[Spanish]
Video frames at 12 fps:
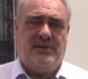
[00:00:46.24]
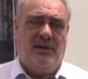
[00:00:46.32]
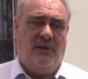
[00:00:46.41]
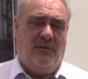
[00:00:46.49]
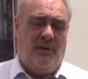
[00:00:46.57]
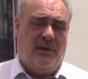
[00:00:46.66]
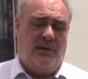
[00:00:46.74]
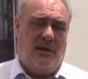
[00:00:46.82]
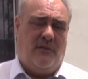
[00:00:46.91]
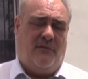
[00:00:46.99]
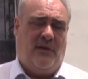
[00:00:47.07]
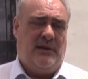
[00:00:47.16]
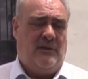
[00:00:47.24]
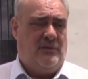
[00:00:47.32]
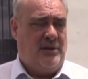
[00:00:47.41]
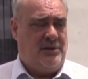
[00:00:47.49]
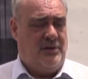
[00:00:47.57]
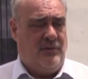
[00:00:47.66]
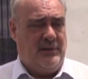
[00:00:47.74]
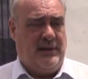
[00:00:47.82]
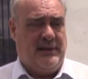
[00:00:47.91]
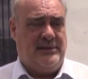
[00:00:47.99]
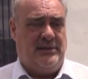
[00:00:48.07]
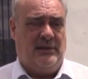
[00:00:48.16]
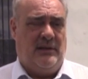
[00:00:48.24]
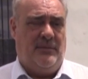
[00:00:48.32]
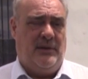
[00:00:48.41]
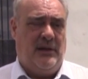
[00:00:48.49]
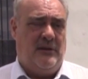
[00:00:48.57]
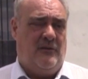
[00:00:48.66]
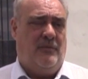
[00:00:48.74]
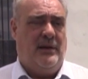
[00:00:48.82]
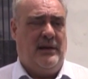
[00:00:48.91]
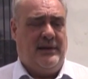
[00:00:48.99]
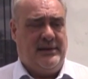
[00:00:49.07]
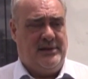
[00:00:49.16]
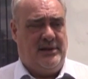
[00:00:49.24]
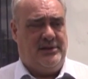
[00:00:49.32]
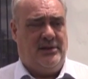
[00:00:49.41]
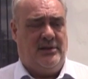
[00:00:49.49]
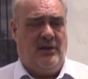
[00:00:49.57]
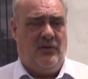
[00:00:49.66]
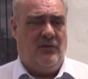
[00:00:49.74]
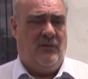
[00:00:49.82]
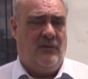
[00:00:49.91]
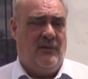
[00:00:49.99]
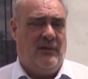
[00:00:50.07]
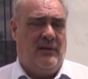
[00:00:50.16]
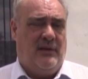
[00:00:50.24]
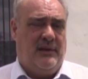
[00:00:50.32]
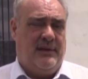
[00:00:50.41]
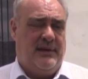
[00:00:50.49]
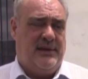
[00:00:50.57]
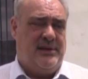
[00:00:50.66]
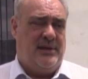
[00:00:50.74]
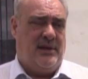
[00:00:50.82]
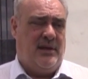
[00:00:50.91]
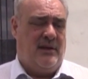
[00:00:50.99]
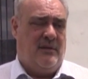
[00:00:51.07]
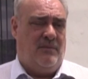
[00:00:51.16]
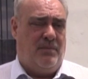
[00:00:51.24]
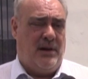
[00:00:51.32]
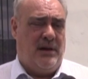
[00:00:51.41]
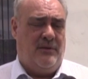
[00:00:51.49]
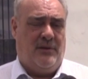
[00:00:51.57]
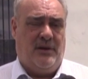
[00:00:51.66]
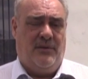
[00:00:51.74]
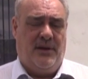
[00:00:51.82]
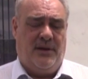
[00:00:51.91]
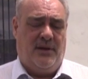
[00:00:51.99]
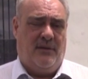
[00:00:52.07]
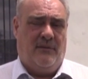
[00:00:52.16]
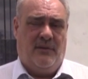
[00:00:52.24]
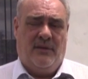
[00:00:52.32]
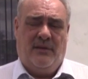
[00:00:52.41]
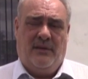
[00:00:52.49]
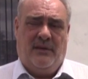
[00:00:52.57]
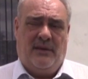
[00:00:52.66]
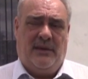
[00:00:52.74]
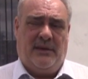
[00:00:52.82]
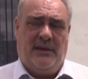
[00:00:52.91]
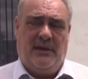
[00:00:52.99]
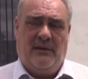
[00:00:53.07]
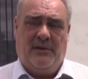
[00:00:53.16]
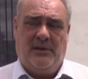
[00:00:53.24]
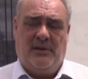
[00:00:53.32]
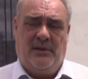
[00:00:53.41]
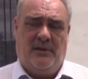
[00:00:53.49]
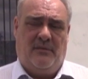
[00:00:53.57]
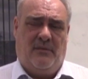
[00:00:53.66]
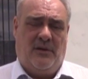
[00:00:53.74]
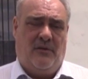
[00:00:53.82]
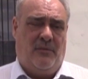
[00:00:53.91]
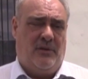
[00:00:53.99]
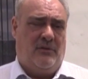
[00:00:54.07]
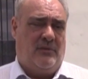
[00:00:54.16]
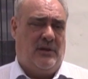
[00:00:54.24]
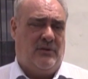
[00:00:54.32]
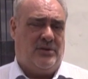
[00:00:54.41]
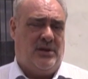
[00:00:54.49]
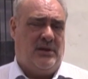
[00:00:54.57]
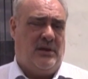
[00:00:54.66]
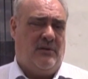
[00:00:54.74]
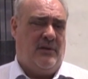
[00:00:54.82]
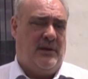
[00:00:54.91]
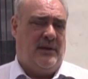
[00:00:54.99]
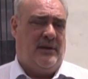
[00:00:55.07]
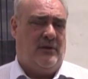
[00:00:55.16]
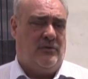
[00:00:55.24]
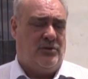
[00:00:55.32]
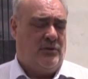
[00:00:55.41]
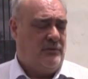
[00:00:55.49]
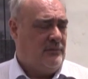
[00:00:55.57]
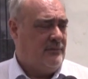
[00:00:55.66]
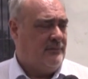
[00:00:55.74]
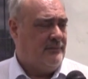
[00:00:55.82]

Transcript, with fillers: 50, faltan otras 50 que se están terminando, más las que se licitaron. Es decir que para el año que viene, Esquina va a tener más o menos unas 200 viviendas en ejecución.